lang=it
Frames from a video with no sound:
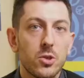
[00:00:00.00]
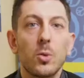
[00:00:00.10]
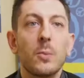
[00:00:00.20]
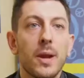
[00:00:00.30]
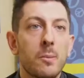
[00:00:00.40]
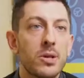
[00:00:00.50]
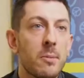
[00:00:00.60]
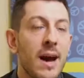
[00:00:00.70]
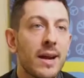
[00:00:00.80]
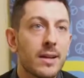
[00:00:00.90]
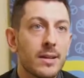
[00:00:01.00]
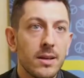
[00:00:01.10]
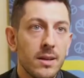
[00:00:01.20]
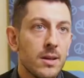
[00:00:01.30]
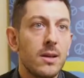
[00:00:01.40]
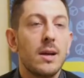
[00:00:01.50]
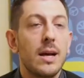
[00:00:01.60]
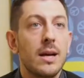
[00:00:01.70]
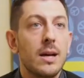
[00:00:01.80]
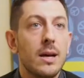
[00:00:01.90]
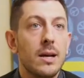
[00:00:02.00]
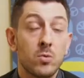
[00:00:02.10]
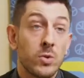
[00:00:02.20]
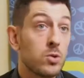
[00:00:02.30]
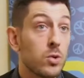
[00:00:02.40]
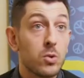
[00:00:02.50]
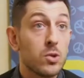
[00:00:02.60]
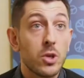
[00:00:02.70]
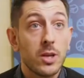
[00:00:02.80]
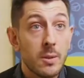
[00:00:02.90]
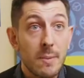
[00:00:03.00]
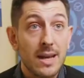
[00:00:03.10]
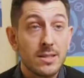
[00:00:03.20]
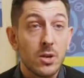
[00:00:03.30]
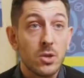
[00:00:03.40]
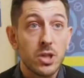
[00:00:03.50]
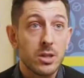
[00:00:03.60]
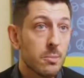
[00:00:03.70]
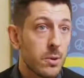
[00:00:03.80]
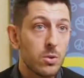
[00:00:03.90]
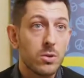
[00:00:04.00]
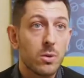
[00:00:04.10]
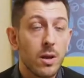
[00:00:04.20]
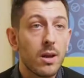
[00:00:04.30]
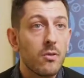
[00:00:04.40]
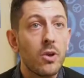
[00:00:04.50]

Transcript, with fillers: Ci occuperemo di marketing, eh, un'introduzione di base ai concetti per tutti quelli che